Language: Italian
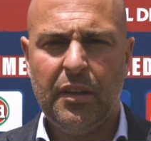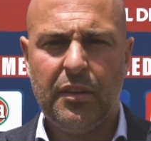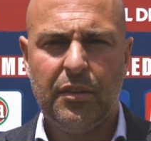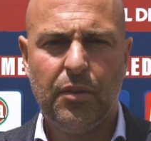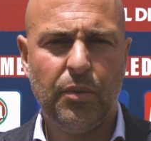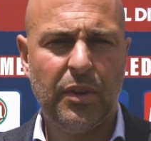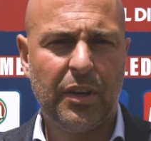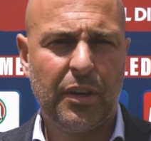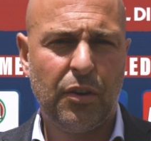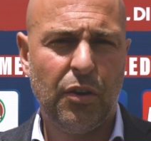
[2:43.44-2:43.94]
di,
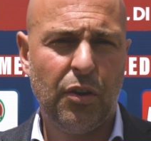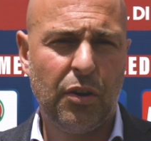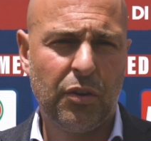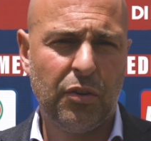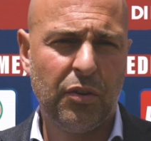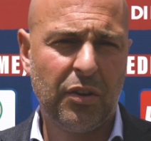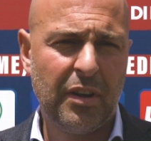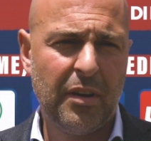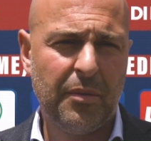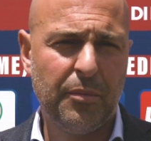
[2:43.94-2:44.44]
un
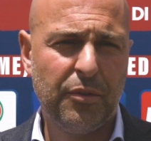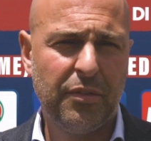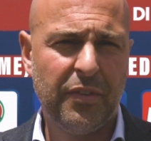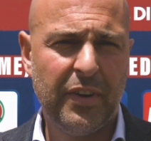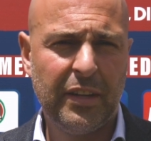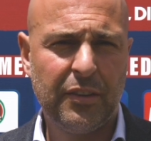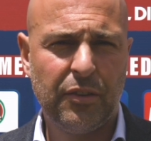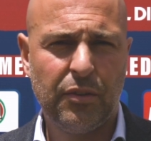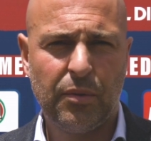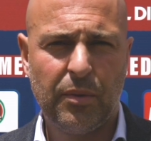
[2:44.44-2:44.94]
accordo che avevamo
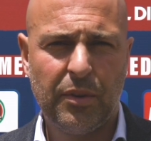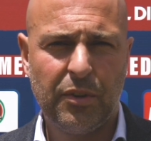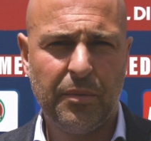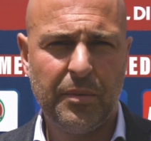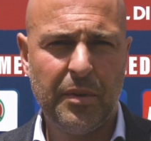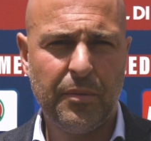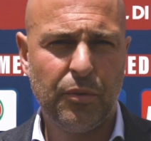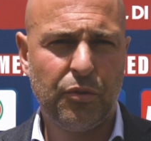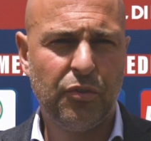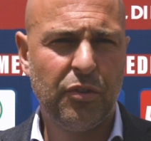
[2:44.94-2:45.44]
fatto quando
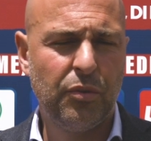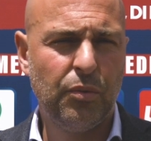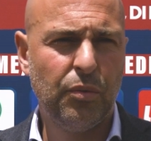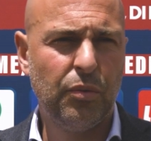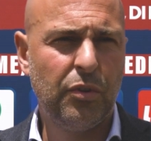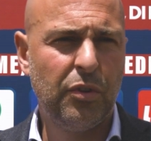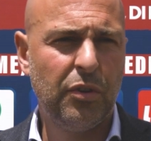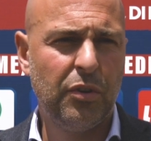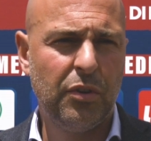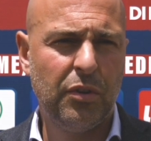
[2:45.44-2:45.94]
abbiamo
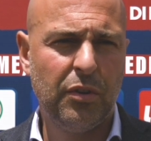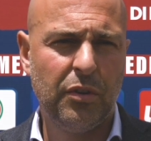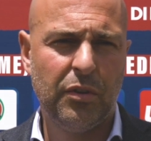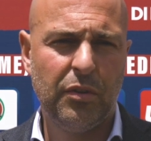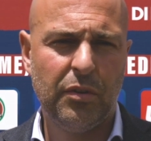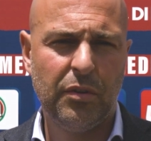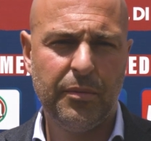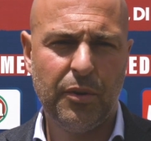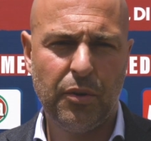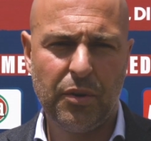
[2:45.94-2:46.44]
ceduto
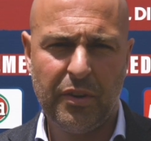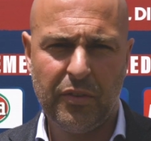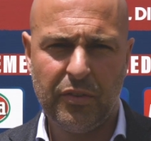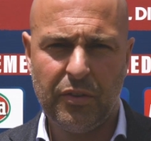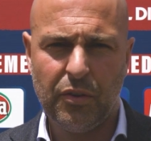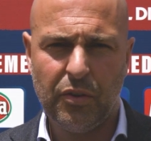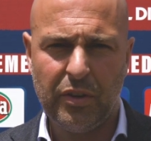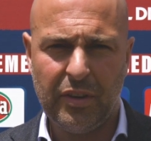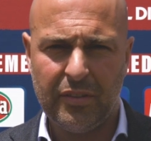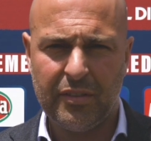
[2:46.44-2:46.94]

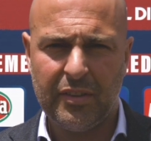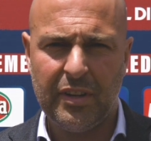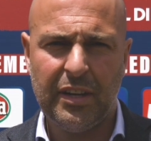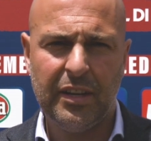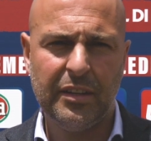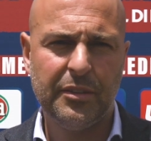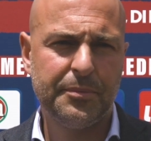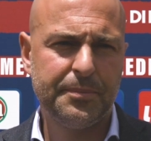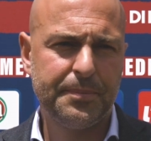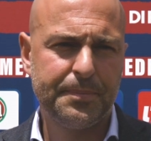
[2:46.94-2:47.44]
Maurizio
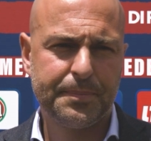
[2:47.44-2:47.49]
Isla